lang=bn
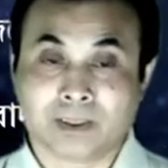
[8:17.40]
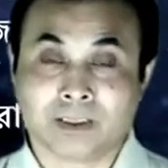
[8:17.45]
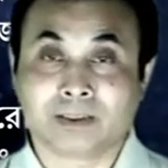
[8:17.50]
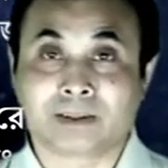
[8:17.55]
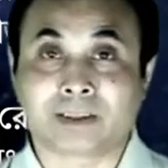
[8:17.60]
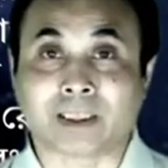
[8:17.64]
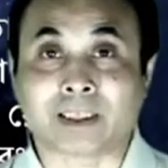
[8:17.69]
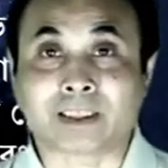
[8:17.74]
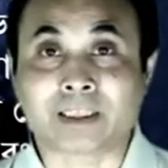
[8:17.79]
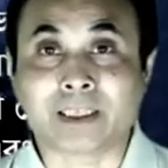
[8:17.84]

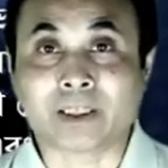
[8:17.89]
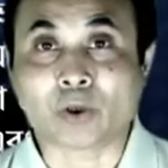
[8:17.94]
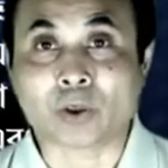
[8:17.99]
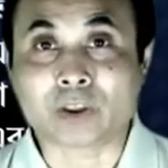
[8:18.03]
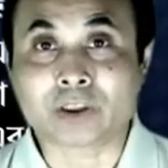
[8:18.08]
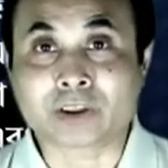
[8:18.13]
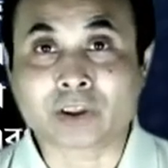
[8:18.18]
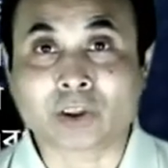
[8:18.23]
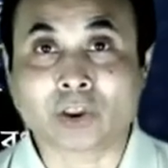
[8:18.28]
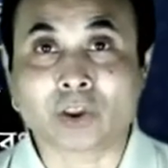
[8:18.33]
সে কি
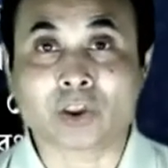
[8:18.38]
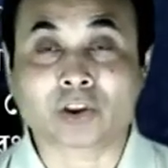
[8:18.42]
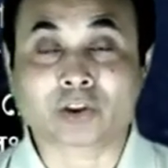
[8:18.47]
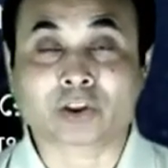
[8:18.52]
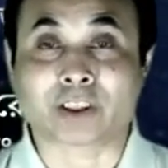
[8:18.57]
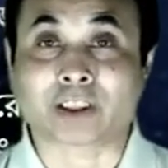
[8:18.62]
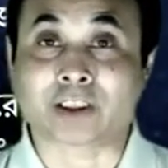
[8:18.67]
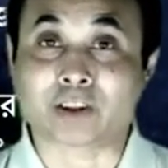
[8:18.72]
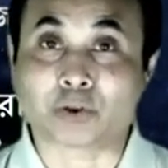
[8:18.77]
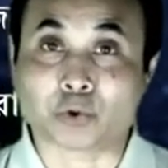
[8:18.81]
করছিল
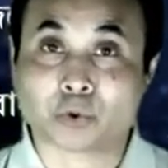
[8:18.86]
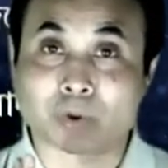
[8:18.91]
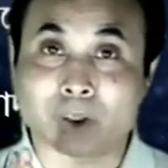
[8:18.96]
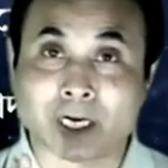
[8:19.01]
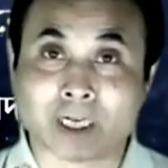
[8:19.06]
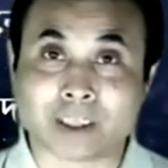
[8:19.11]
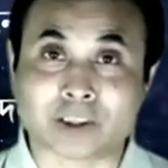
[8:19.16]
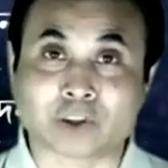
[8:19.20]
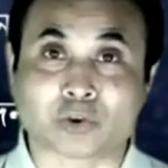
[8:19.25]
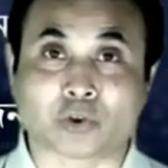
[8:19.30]
সে কিছু
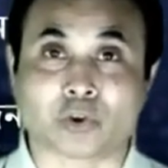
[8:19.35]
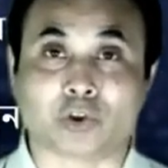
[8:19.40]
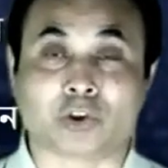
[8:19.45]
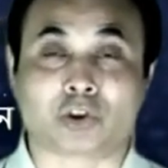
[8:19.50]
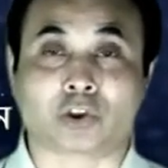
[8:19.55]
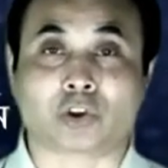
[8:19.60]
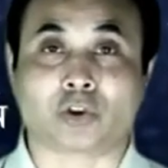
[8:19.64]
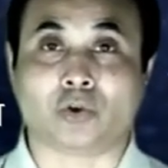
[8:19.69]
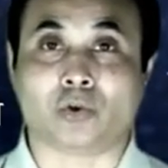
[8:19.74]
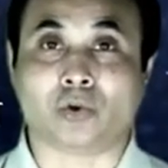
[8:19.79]
কাজ
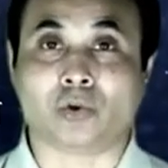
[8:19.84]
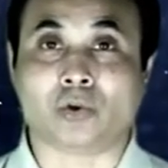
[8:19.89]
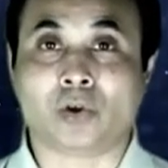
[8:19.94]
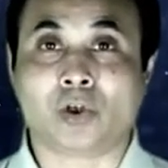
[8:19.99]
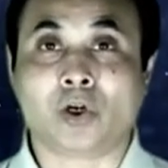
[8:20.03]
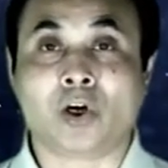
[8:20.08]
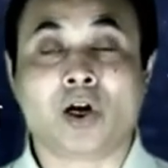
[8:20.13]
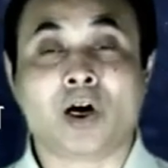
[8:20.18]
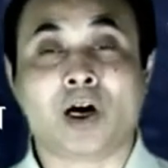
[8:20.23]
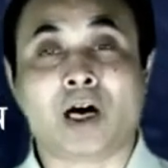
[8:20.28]
করছিল
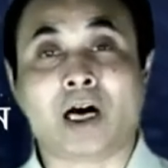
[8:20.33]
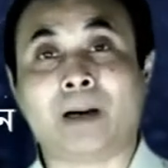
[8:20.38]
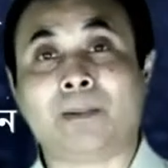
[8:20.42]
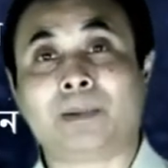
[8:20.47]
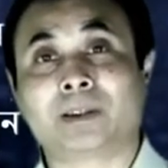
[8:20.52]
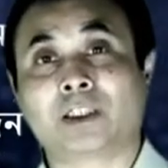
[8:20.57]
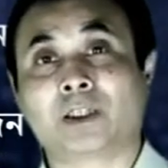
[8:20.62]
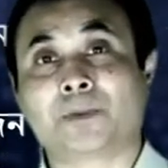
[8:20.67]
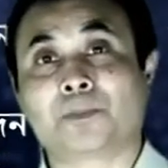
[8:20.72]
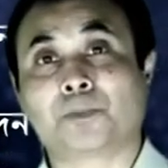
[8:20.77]

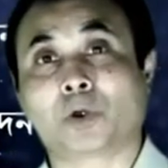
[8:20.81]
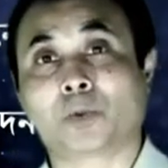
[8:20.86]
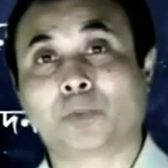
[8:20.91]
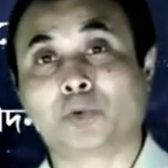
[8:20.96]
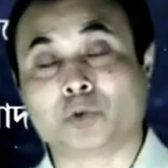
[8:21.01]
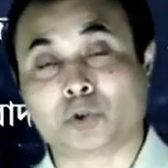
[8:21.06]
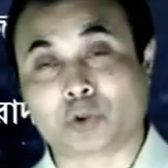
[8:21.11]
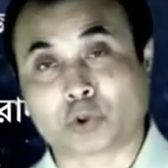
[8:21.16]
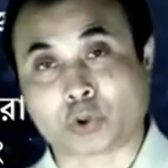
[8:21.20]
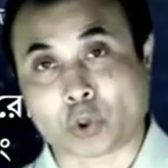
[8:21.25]
আমাদের প্রভু
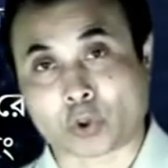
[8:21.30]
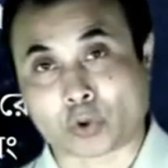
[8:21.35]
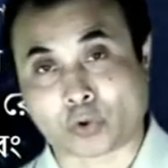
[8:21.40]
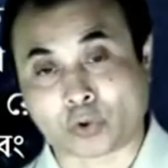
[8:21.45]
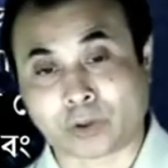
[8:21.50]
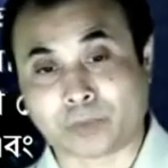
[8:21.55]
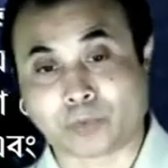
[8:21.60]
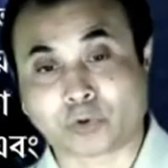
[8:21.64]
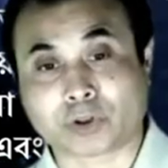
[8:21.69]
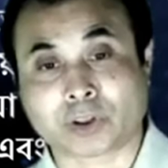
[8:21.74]

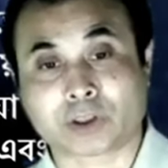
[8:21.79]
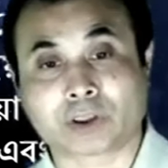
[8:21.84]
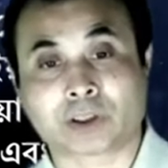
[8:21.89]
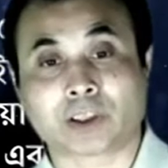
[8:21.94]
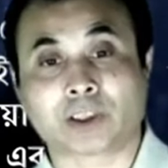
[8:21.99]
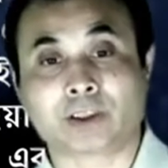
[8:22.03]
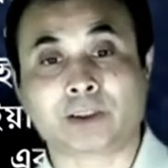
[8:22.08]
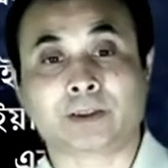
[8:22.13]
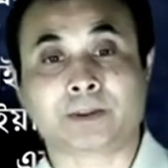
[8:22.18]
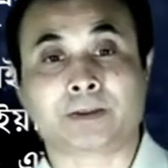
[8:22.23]
চরণে
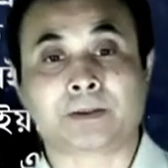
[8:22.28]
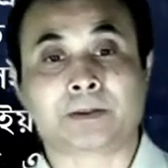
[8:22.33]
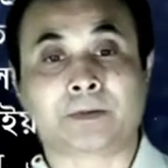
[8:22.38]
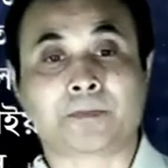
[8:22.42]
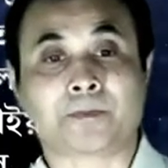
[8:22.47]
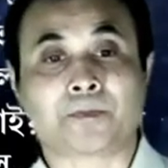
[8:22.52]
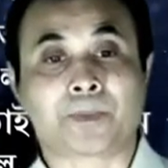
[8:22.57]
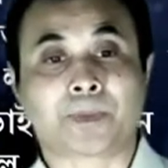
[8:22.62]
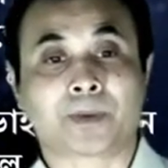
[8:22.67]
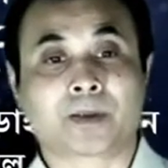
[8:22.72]
বসেছিলেন
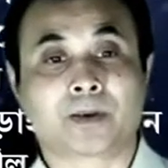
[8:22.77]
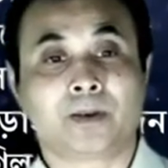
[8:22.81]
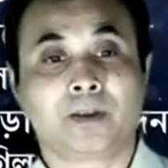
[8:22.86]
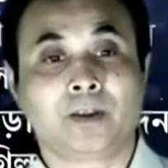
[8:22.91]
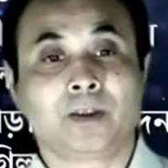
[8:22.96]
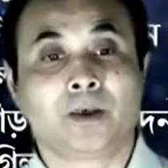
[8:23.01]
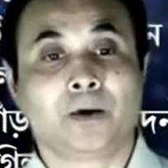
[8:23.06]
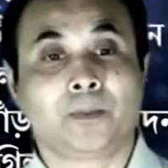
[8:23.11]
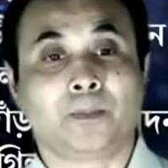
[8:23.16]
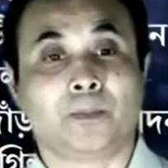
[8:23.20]

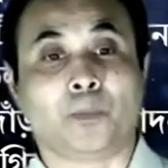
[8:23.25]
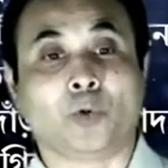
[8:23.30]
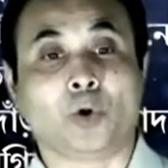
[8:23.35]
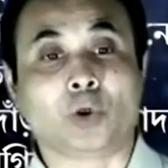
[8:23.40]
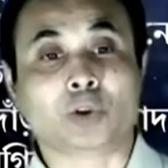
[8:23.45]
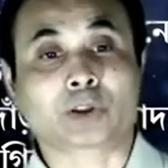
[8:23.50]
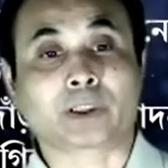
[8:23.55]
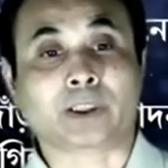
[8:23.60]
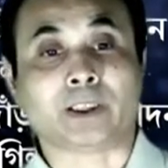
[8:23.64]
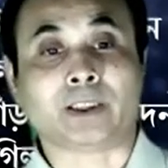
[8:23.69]

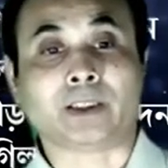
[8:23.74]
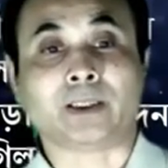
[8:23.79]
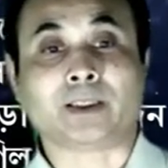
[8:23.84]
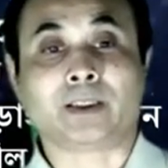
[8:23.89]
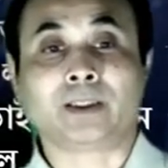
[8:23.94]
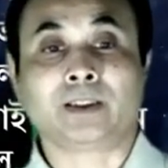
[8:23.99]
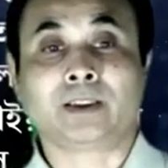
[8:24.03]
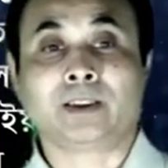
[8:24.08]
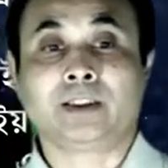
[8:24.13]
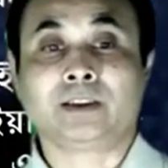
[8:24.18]
বসে
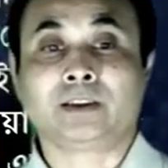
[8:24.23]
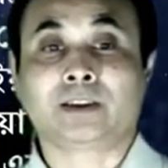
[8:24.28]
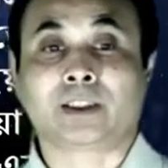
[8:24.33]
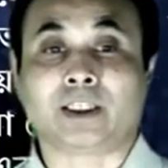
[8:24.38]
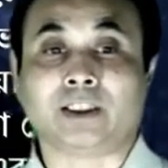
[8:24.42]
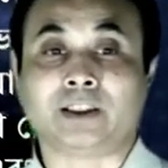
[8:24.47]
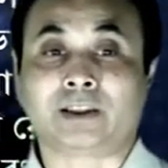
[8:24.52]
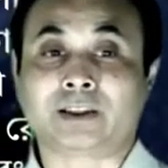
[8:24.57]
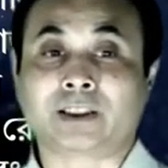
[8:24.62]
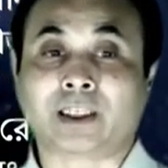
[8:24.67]

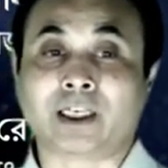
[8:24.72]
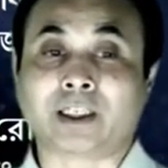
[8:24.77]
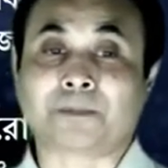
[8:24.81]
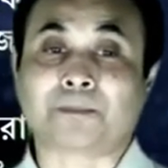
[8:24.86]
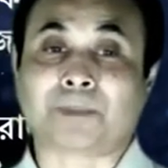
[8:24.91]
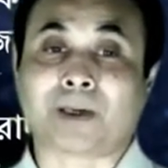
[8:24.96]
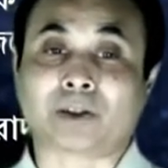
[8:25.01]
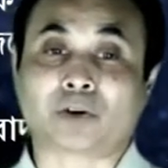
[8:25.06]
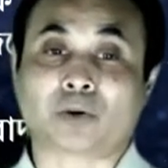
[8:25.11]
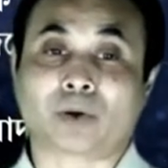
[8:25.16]
সেই শ্বেত
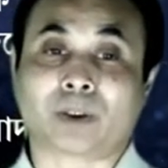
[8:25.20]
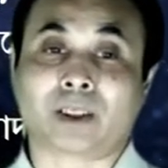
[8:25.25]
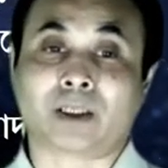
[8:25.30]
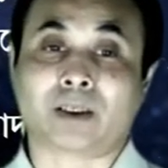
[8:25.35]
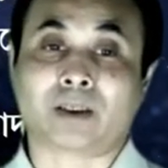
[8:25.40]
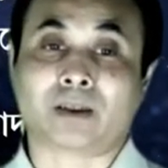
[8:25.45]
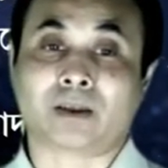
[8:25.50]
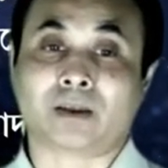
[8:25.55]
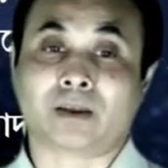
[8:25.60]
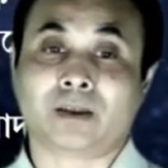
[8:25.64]
পাথরের
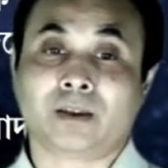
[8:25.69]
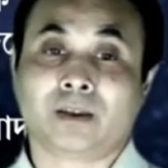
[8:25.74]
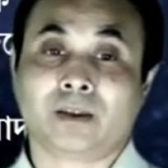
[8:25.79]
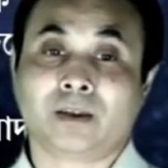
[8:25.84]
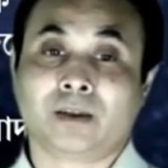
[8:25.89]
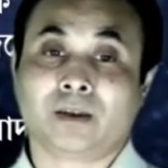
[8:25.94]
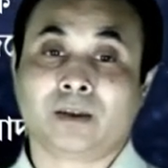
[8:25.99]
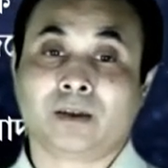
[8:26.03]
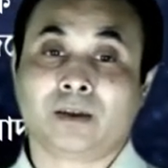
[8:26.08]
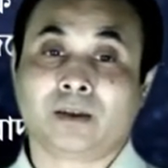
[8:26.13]

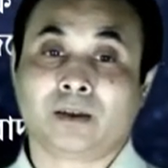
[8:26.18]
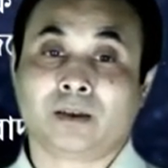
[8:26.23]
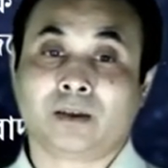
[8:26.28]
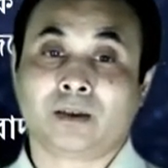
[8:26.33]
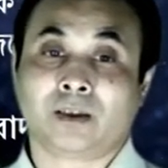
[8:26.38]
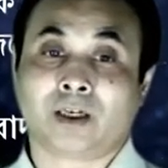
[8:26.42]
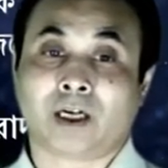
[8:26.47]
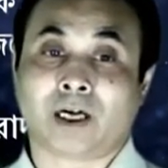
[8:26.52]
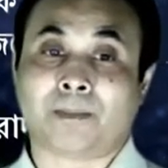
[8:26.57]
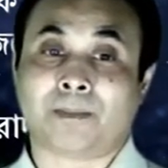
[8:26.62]

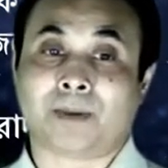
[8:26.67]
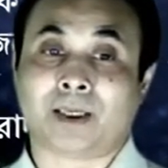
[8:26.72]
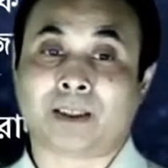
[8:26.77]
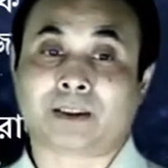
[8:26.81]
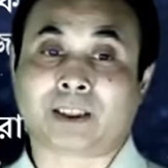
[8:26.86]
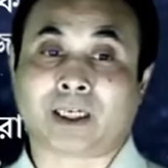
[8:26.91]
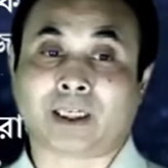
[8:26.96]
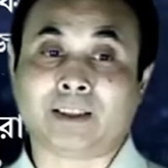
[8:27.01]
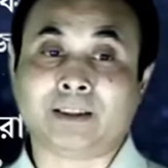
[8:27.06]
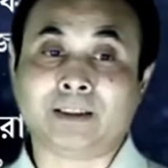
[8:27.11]
আমরা
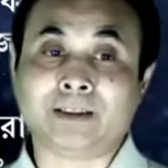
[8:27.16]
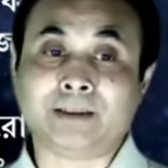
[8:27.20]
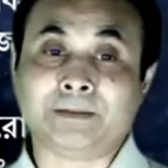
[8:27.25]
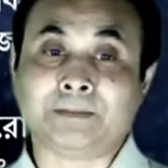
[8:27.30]
জানি